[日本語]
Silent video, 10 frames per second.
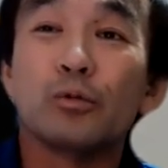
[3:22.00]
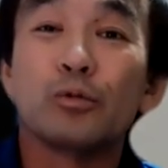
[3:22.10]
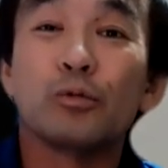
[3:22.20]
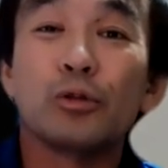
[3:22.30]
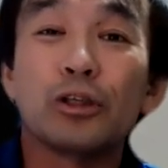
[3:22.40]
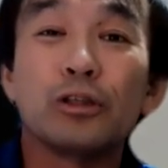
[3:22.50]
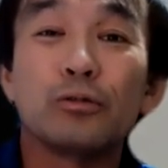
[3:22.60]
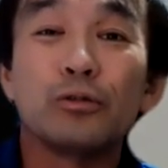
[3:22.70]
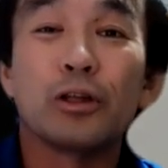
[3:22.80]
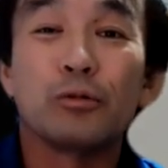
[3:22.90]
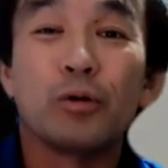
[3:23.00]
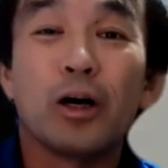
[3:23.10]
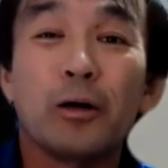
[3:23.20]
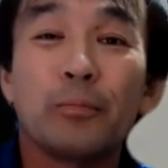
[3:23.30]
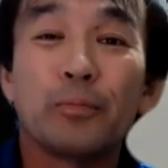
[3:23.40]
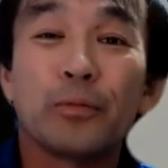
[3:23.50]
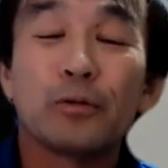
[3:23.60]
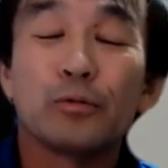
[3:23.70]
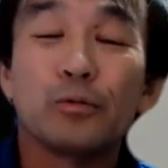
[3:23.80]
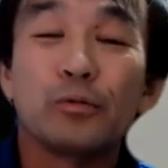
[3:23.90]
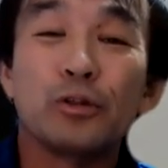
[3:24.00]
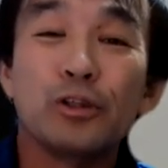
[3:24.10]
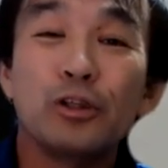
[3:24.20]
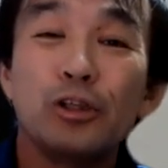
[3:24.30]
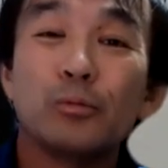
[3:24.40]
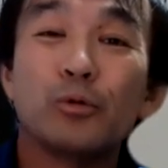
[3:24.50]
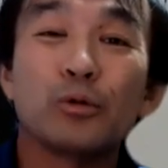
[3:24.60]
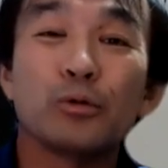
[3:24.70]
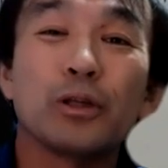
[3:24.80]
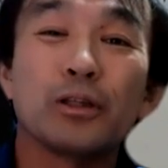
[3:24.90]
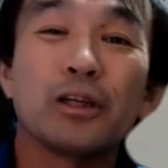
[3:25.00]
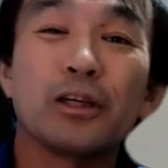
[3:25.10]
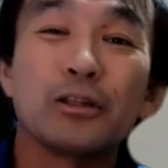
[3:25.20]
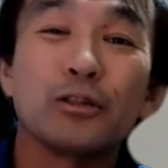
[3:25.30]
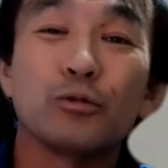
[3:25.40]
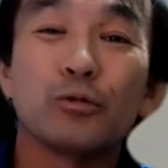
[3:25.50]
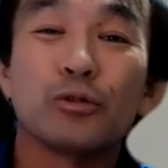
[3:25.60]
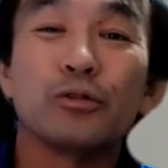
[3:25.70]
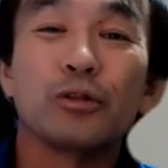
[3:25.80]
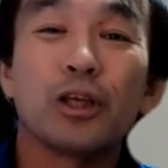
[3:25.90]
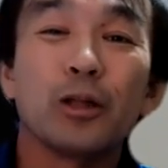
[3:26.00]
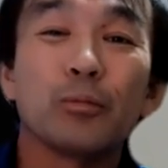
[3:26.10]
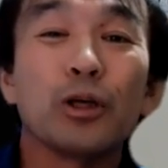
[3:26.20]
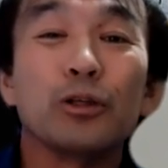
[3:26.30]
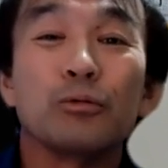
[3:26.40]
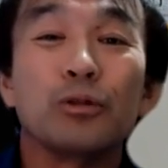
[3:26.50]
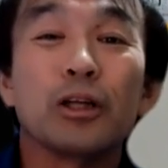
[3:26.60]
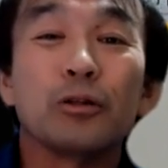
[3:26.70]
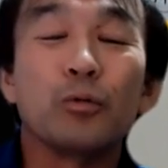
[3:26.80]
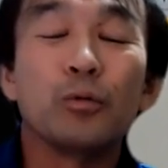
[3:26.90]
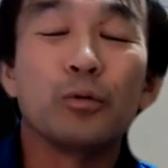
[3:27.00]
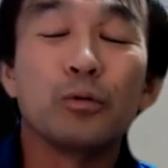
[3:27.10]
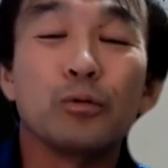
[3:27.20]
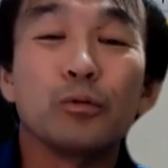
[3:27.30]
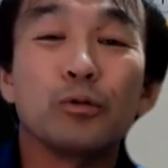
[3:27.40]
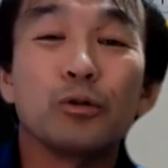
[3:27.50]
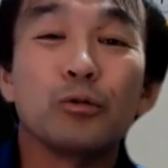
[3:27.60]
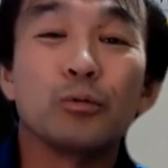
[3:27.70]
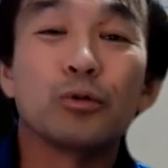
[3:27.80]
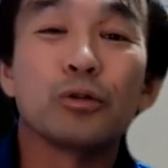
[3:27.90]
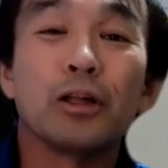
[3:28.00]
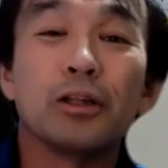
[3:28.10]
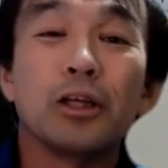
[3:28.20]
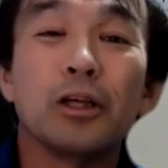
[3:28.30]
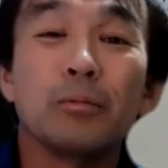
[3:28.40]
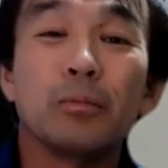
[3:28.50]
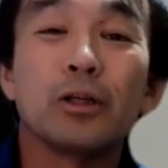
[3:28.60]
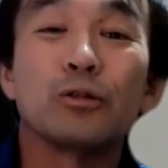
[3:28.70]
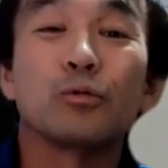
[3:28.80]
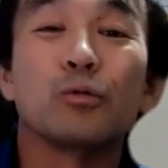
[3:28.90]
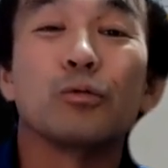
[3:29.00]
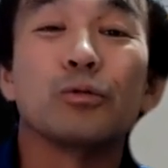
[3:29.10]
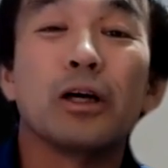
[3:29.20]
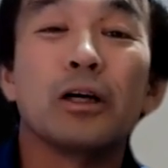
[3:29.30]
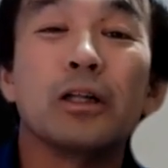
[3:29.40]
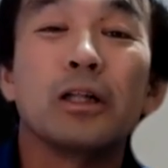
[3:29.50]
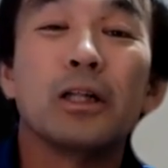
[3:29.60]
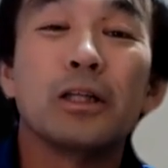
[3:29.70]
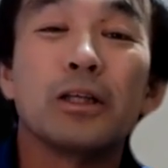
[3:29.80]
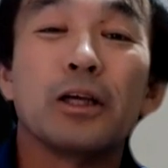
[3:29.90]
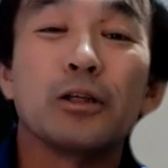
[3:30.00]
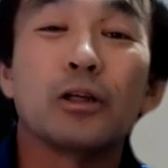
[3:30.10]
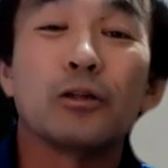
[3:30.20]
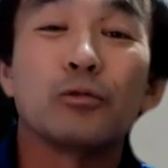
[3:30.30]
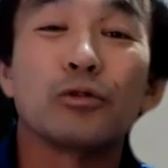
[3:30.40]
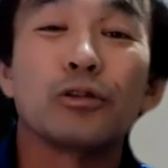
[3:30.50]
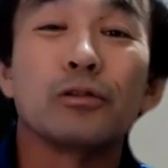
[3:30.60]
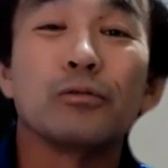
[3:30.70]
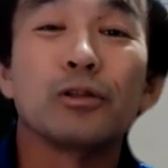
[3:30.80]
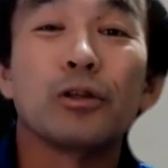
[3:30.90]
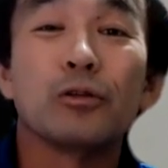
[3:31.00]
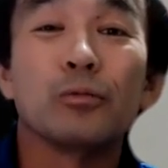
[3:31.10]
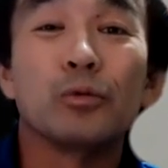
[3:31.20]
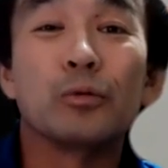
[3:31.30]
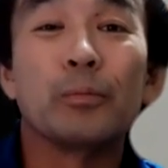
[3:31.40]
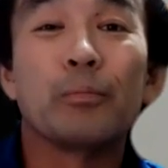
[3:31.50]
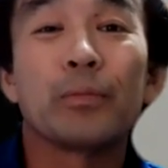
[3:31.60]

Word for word: そこで気づいたのは、いい目標だったらずっと続ければいいのになというふうに思ったんで、ちょっとこんなやり方をしてるんですけども、